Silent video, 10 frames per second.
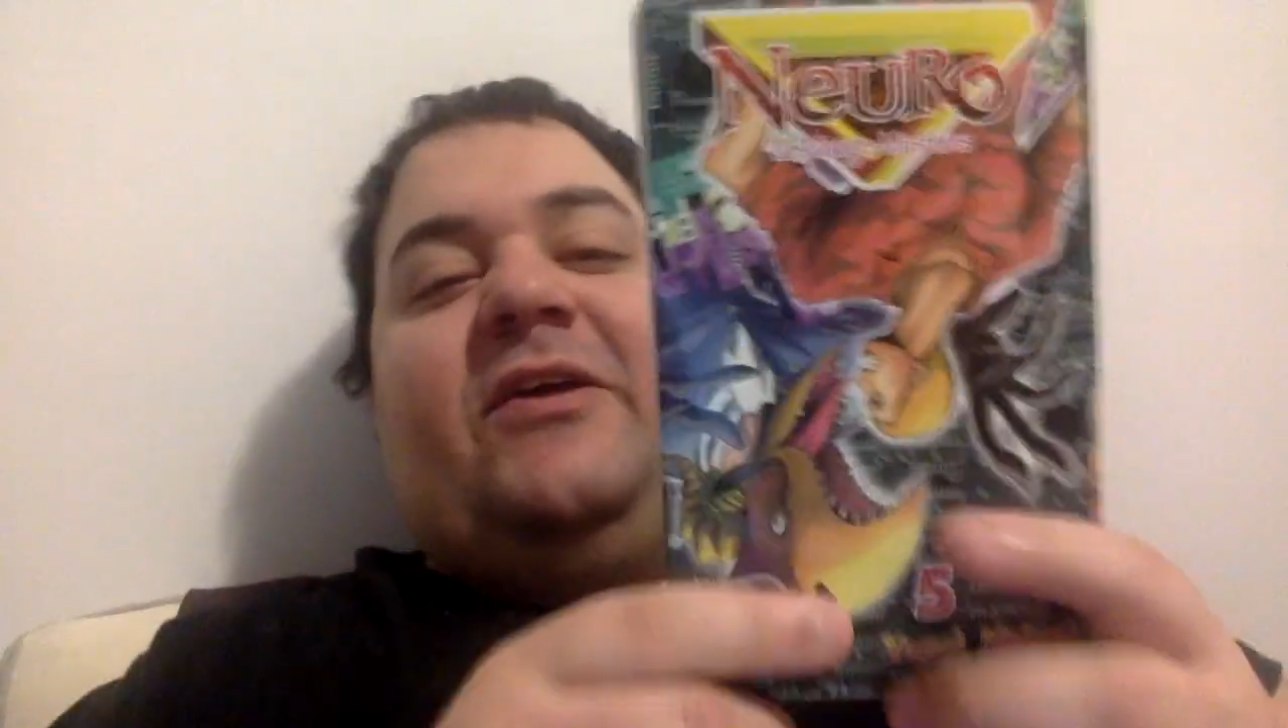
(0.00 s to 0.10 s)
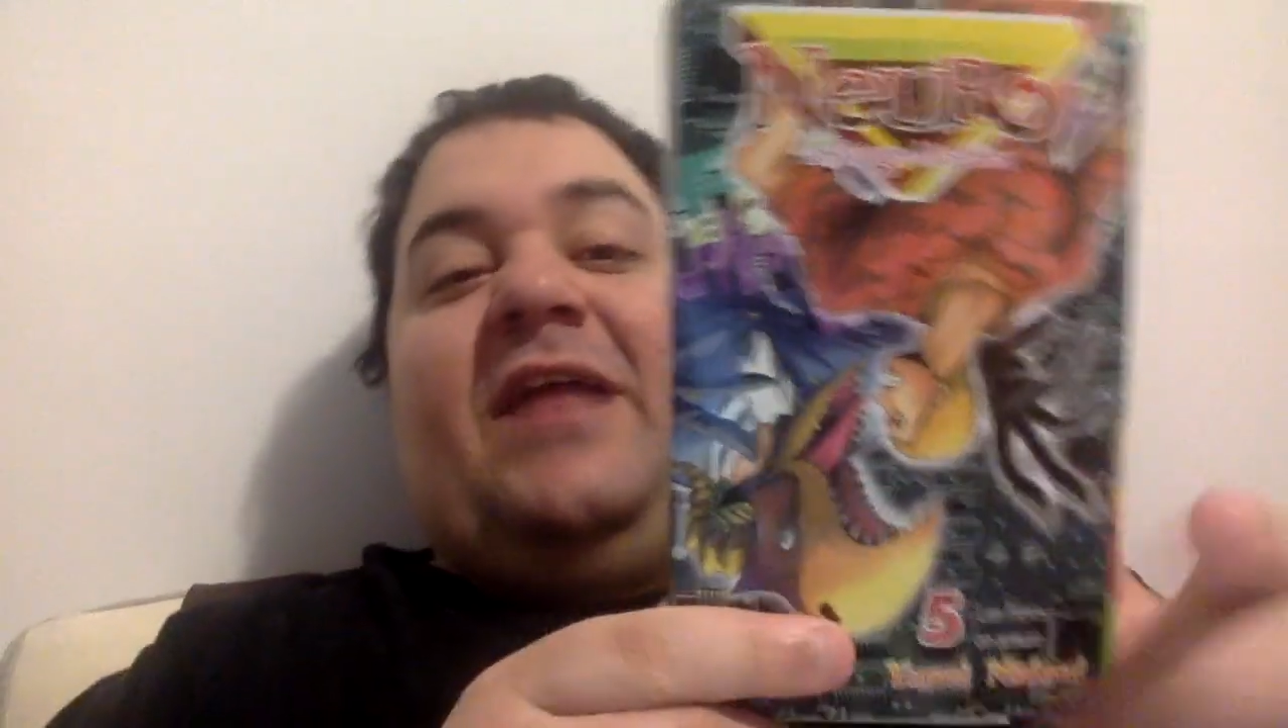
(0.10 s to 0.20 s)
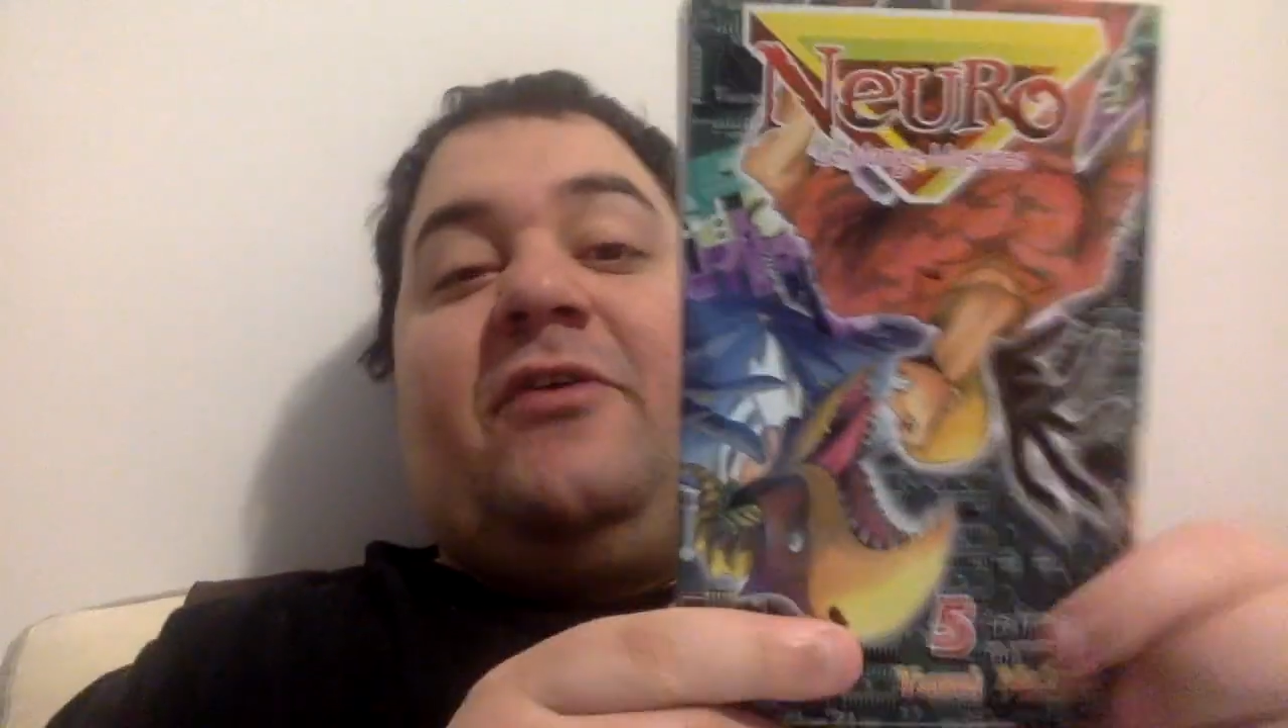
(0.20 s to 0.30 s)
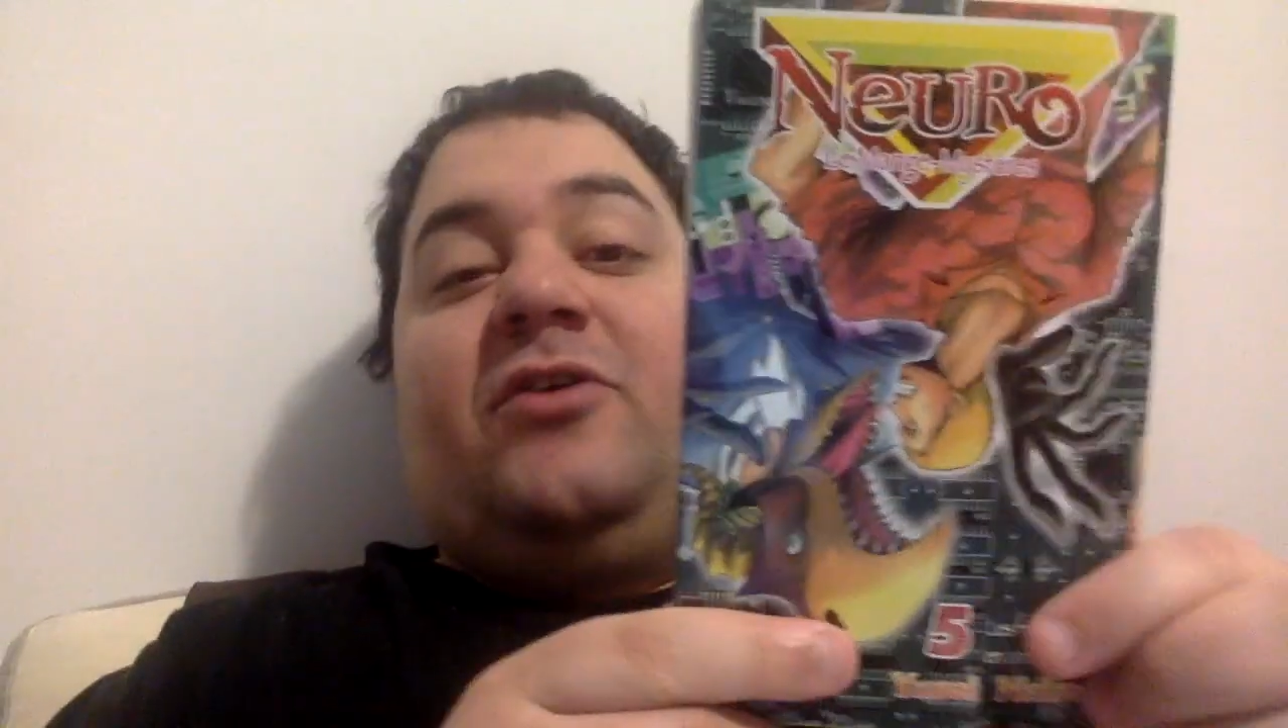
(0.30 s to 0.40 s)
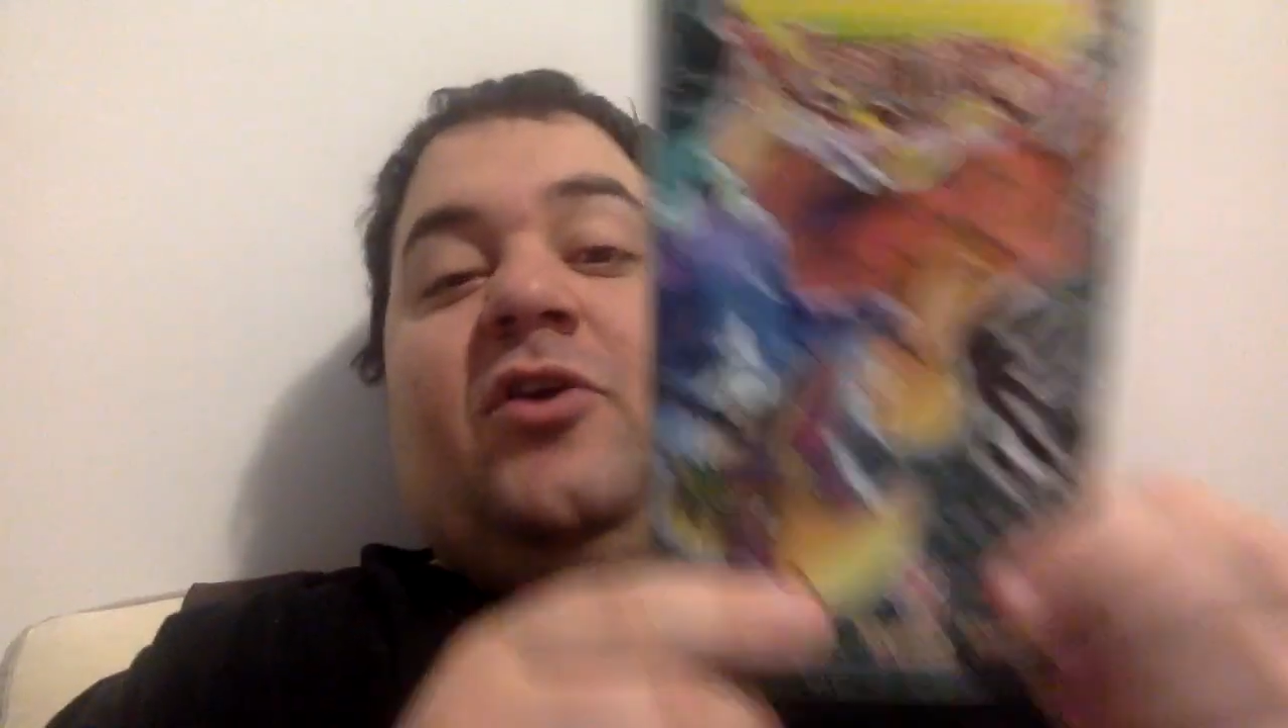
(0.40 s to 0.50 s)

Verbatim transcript: la note